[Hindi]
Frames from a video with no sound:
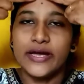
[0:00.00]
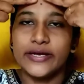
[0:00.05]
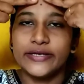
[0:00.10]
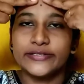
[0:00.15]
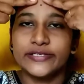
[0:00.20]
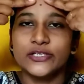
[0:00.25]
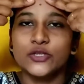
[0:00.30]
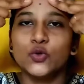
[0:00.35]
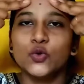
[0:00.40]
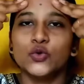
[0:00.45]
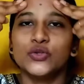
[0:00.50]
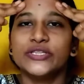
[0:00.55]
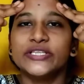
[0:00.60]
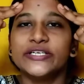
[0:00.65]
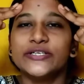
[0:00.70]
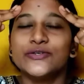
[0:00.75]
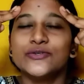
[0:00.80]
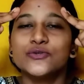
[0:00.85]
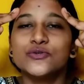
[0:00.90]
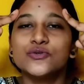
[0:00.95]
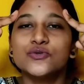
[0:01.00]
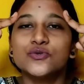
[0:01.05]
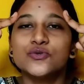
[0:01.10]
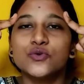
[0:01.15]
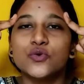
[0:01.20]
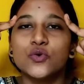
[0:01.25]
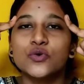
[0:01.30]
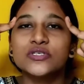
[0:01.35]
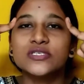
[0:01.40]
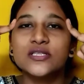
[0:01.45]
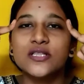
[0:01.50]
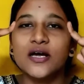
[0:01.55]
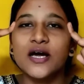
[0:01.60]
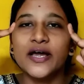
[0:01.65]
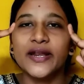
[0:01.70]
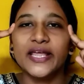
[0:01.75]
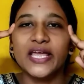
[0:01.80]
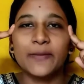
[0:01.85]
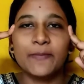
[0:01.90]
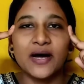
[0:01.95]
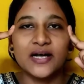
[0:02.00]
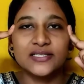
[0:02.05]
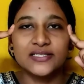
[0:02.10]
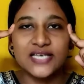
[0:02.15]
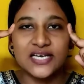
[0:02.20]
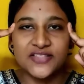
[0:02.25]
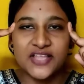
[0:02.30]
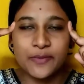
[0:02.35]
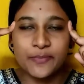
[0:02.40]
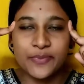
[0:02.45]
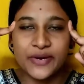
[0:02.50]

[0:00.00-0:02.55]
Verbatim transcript: ऐसे दो तीन स्ट्रोक्स लगाने के बाद ज़्यादा